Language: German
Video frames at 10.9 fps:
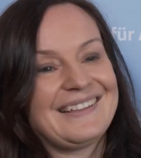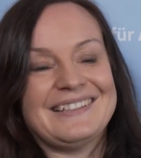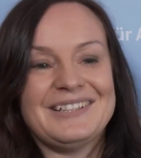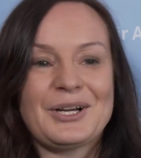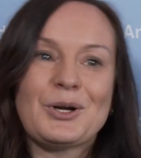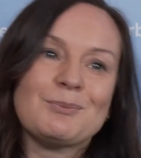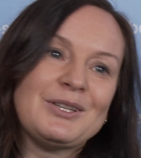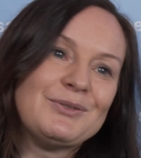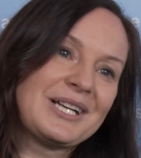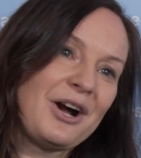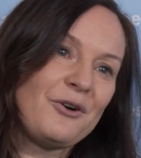Danach kommen die
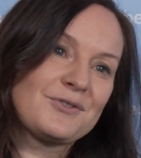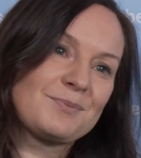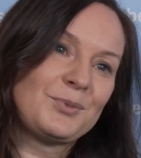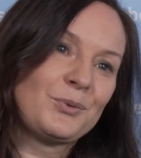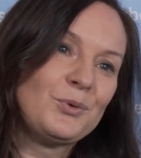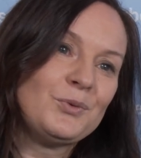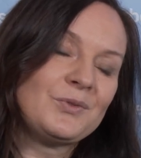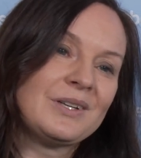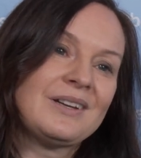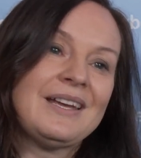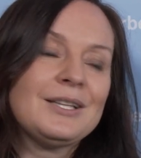
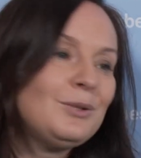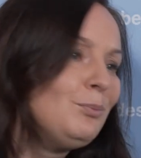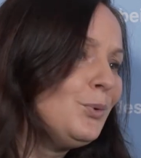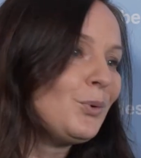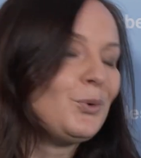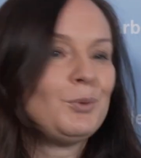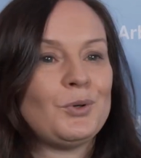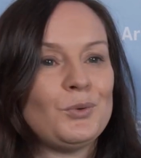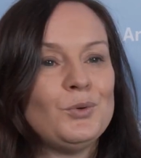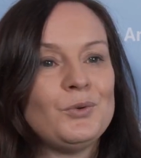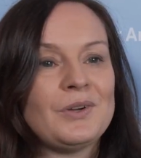Verkaufsberufe, die
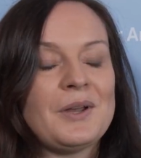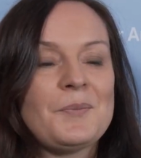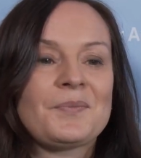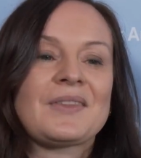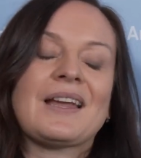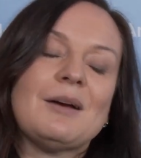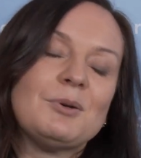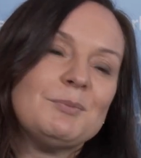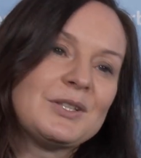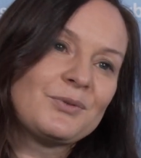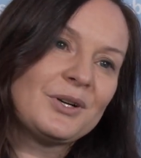Büroberufe.
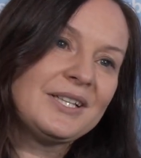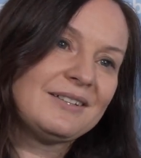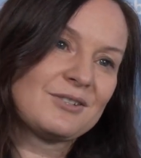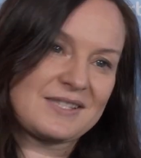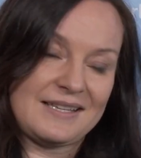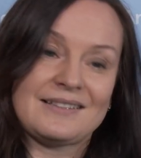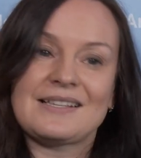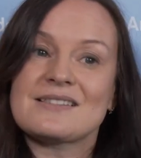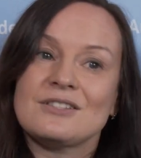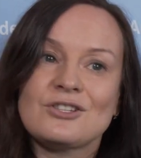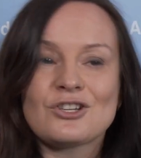Aber mich freut auch sehr,
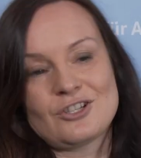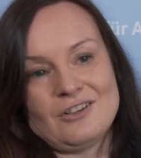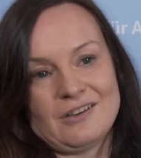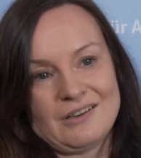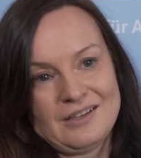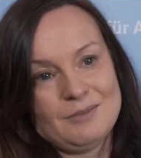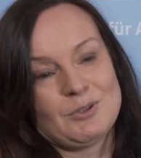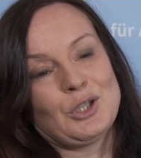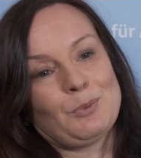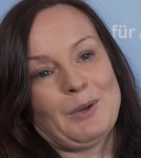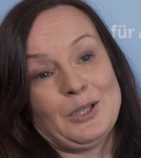dass ein Tischler immer
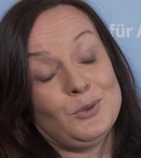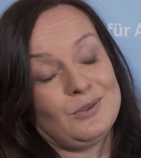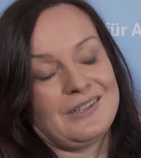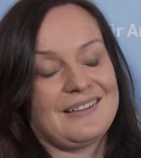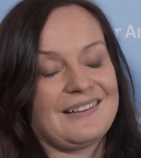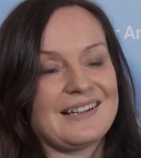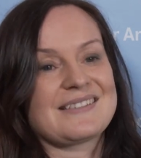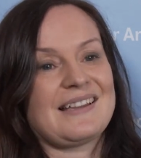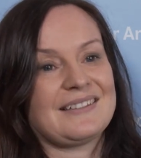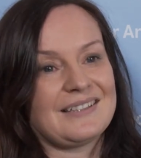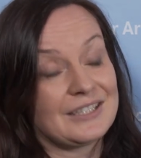noch bei Jugendlichen
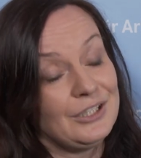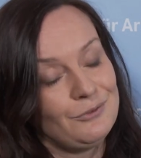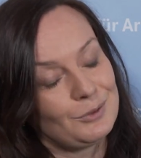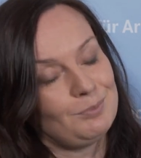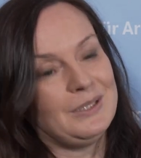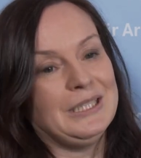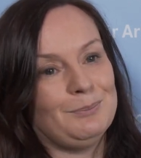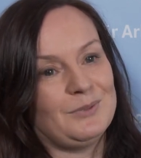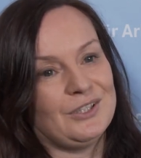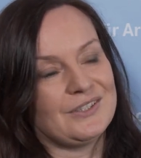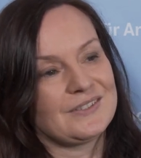ganz attraktiv und
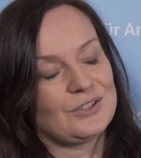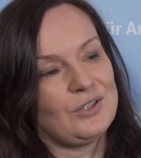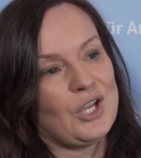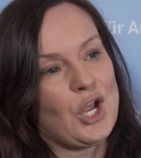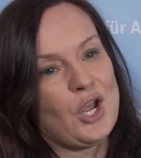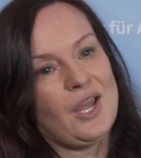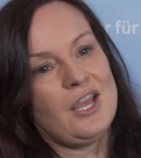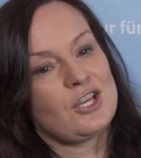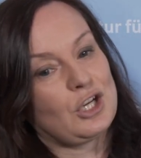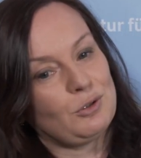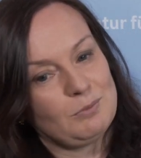beliebt ist.
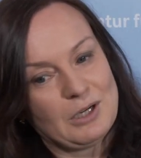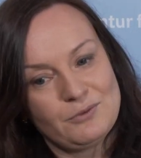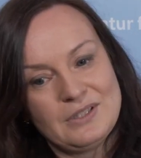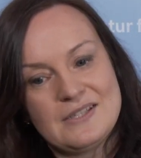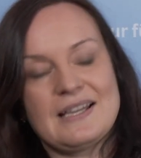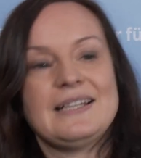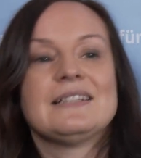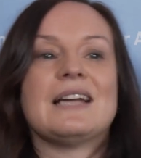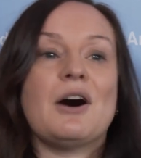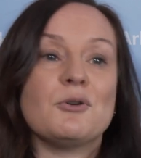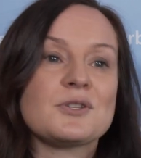Schaut mal auf die Seite
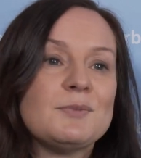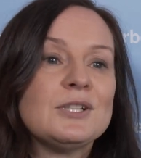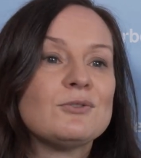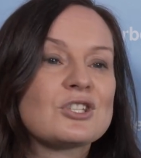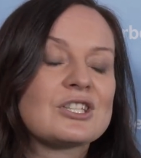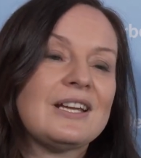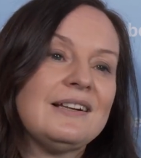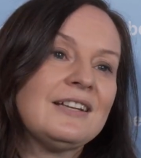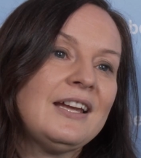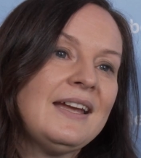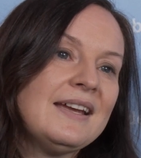der
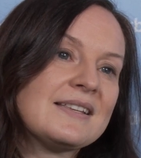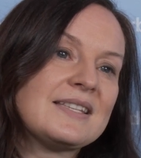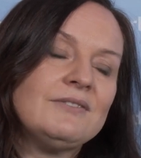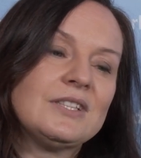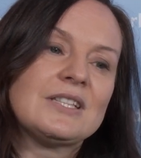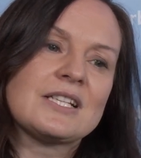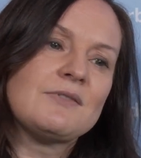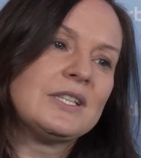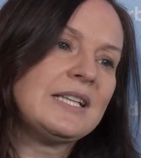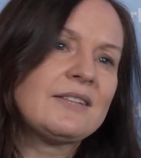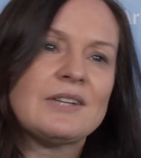Ausbildungsstellen, sehen wir, dass
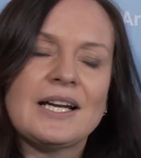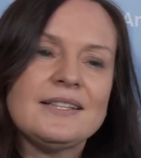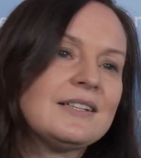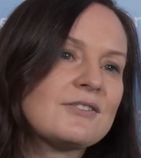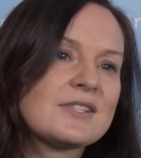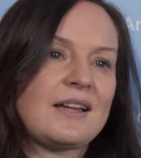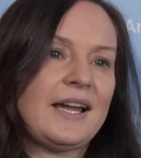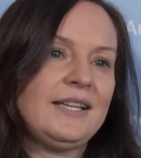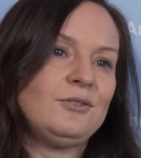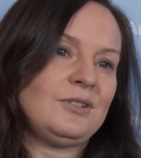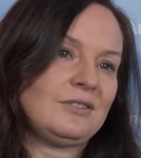wir in etwa
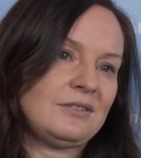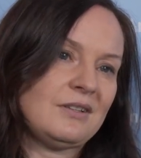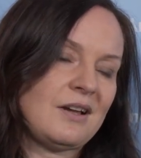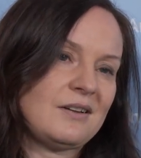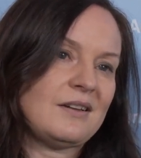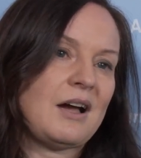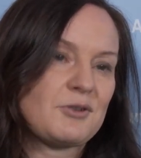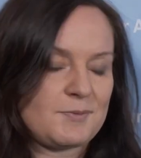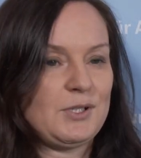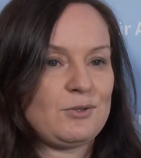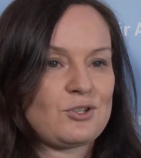1100
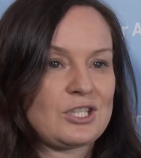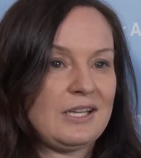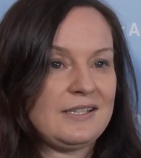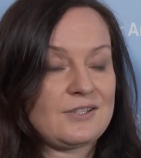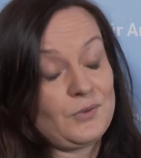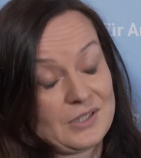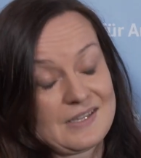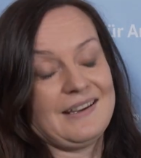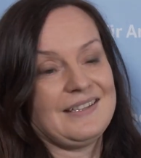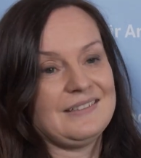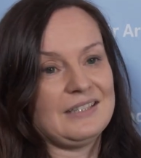Ausbildungsstellen zu
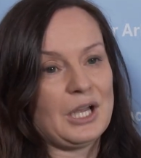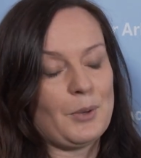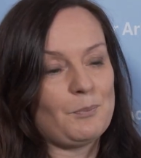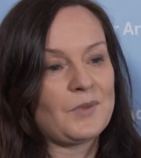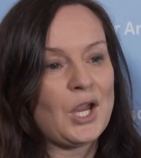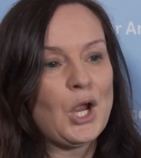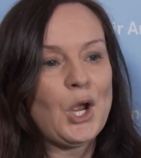verzeichnen haben.